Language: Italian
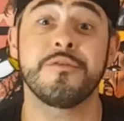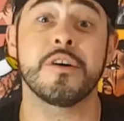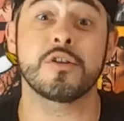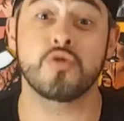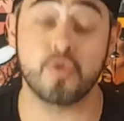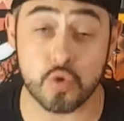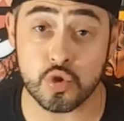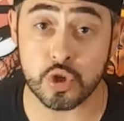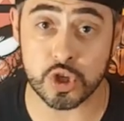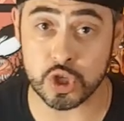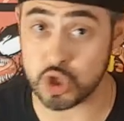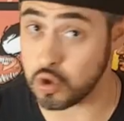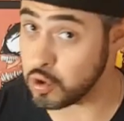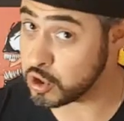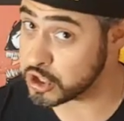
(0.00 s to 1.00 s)
fa tutto da
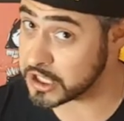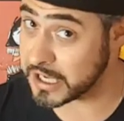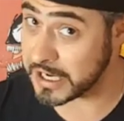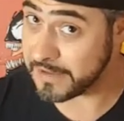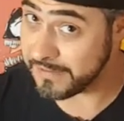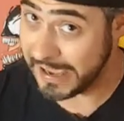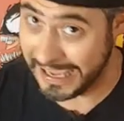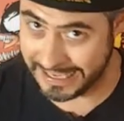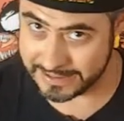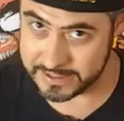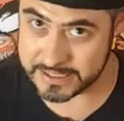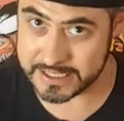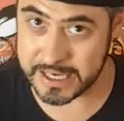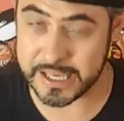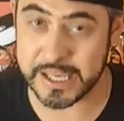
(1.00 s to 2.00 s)
solo, scrive e
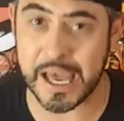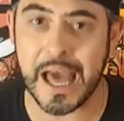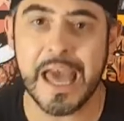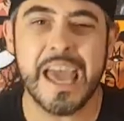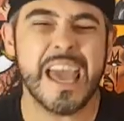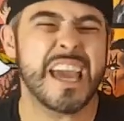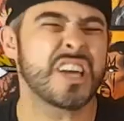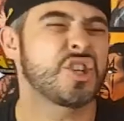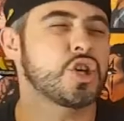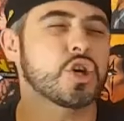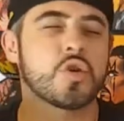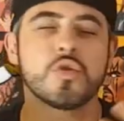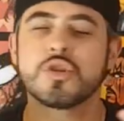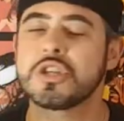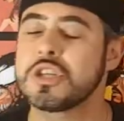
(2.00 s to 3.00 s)
disegna e
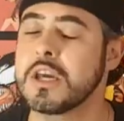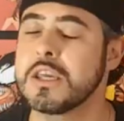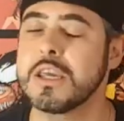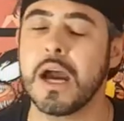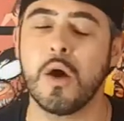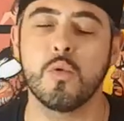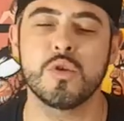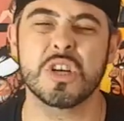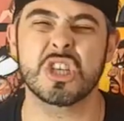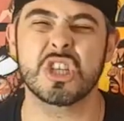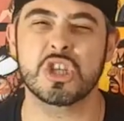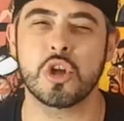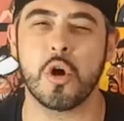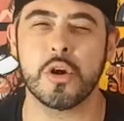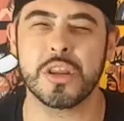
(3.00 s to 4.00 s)
ci consegna una
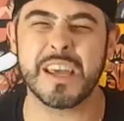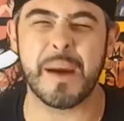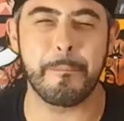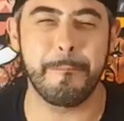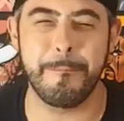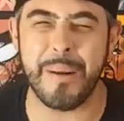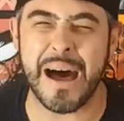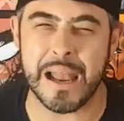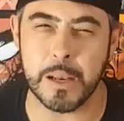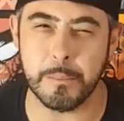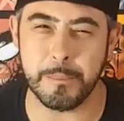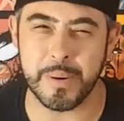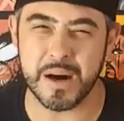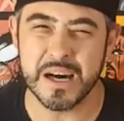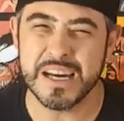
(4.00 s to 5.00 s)
storia
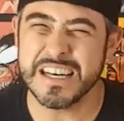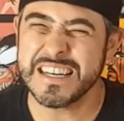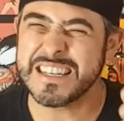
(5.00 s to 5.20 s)
pulp,